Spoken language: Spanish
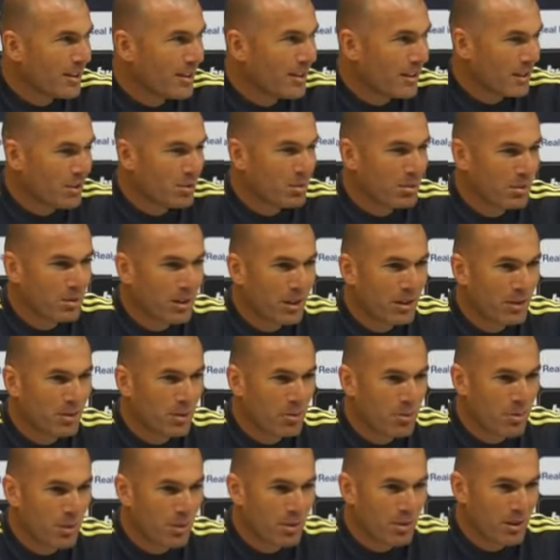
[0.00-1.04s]
y es un
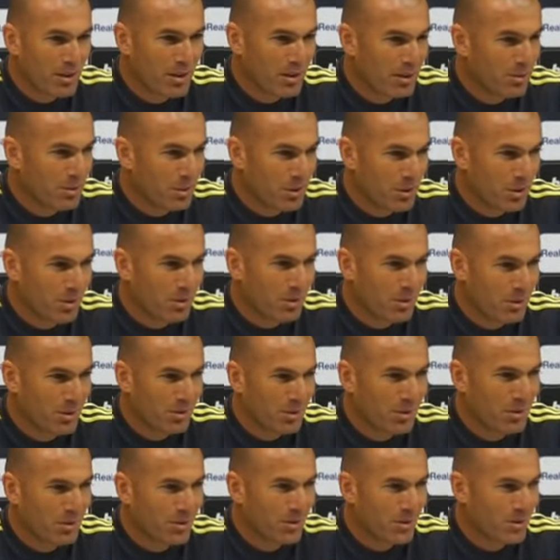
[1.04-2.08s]
resto importante, pero
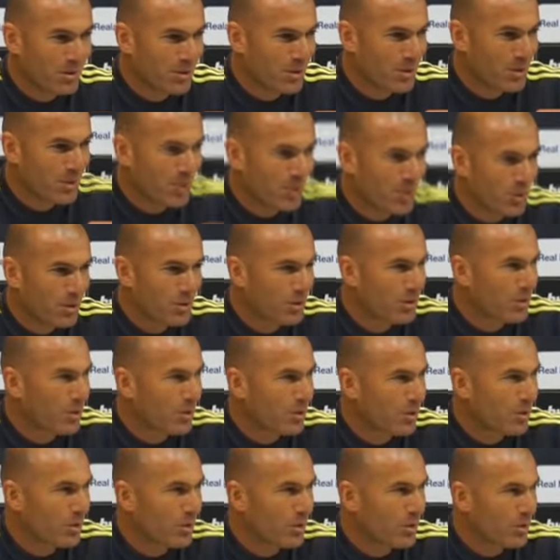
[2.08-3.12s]

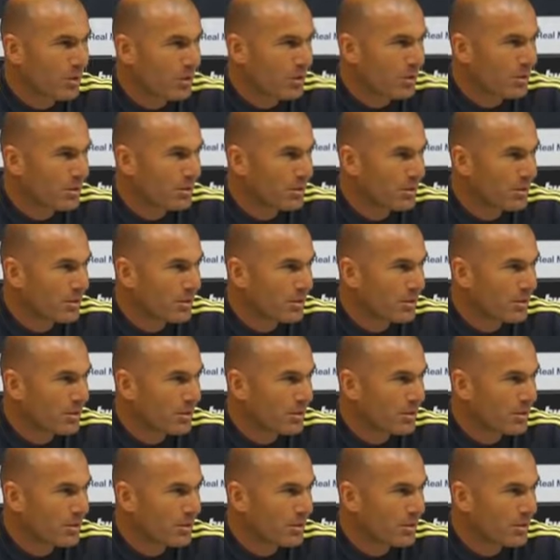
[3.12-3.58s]
contento.